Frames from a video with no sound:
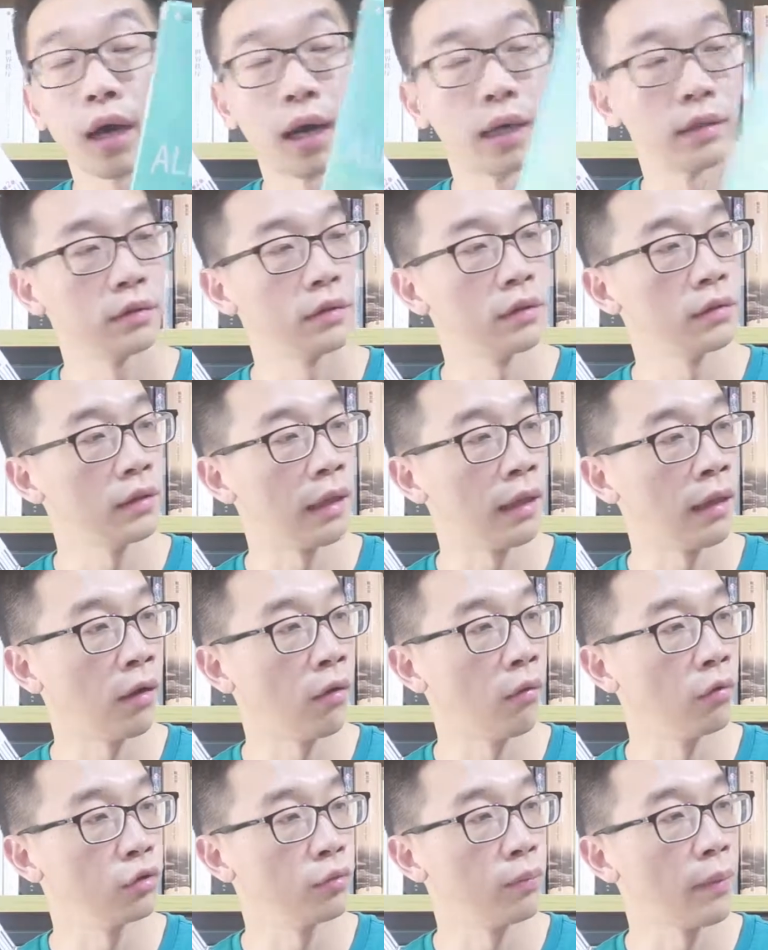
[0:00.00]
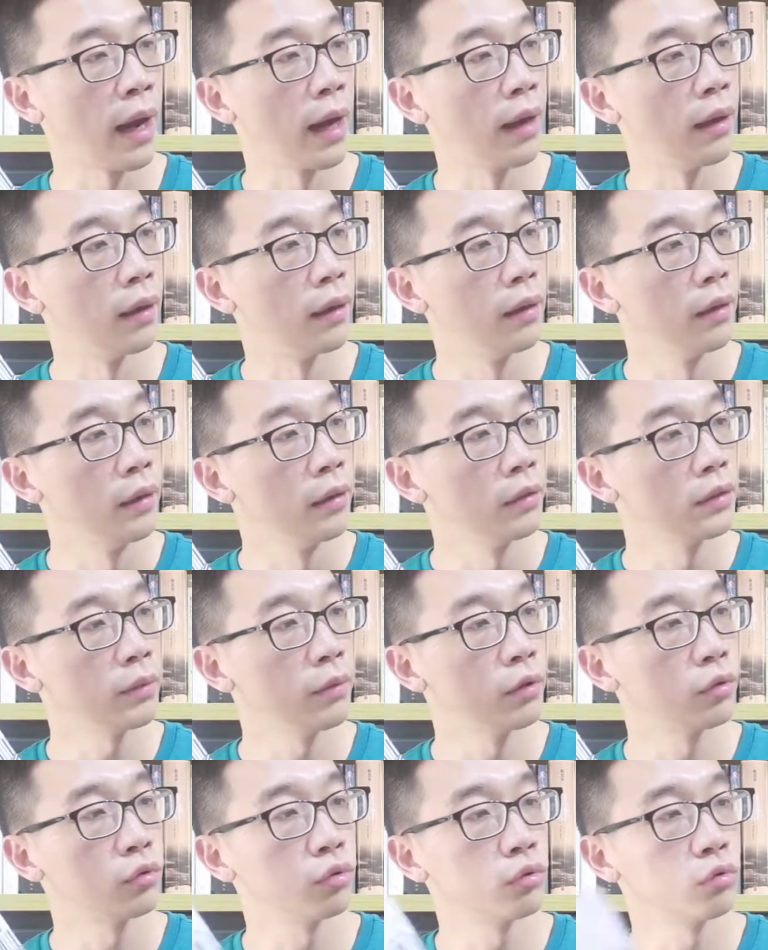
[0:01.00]
啊，然后我就买了。这
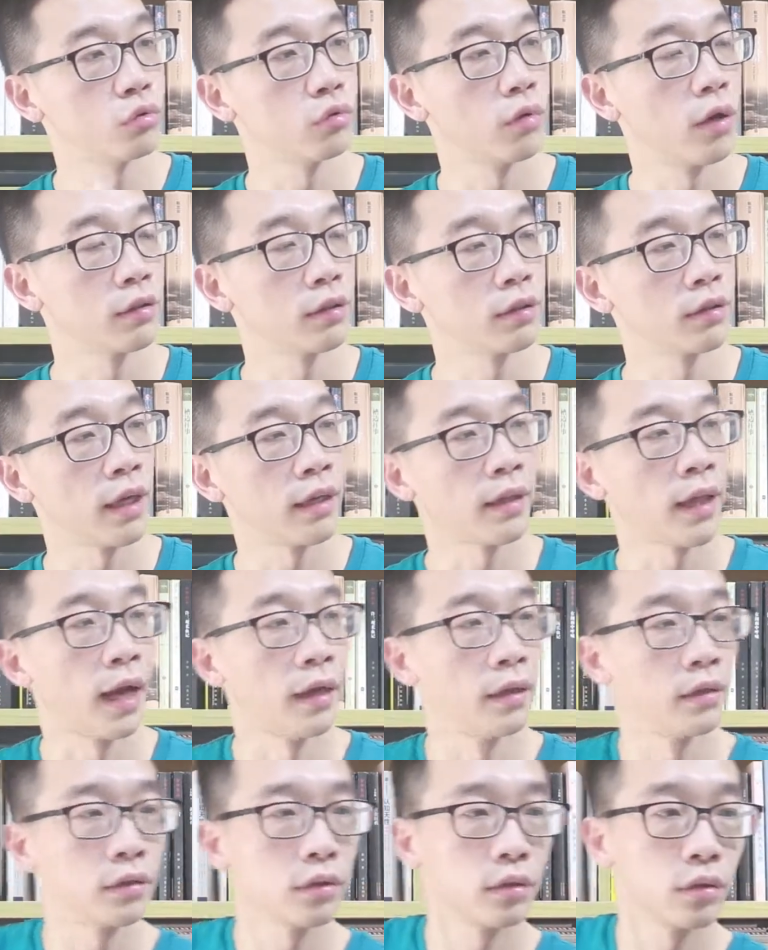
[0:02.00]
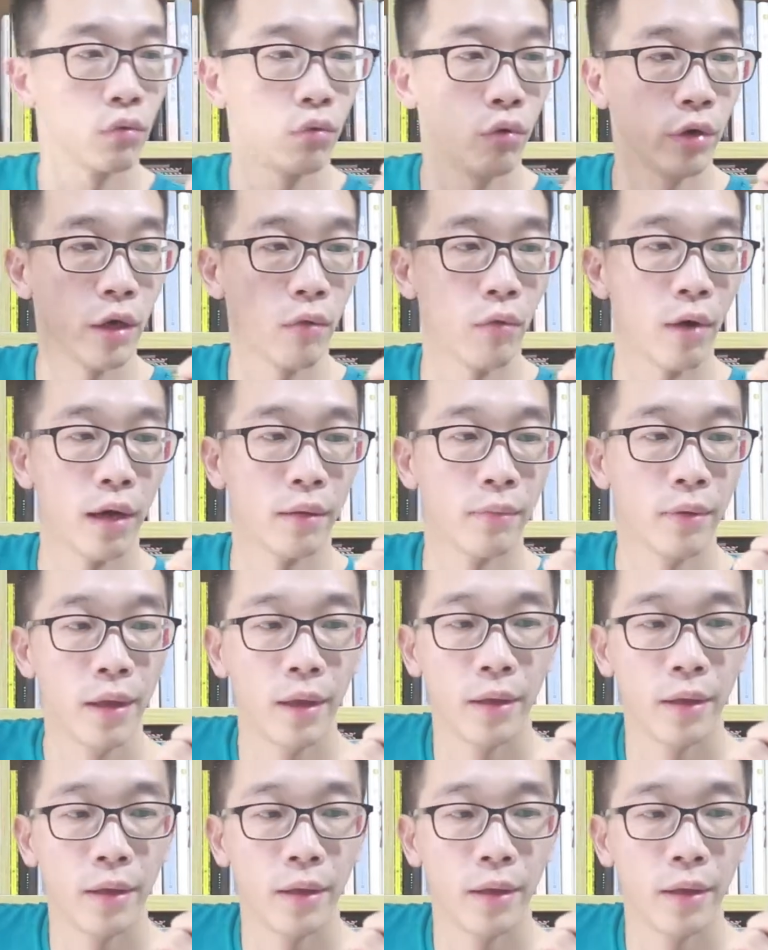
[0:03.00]
本书主要是在谈的是互联网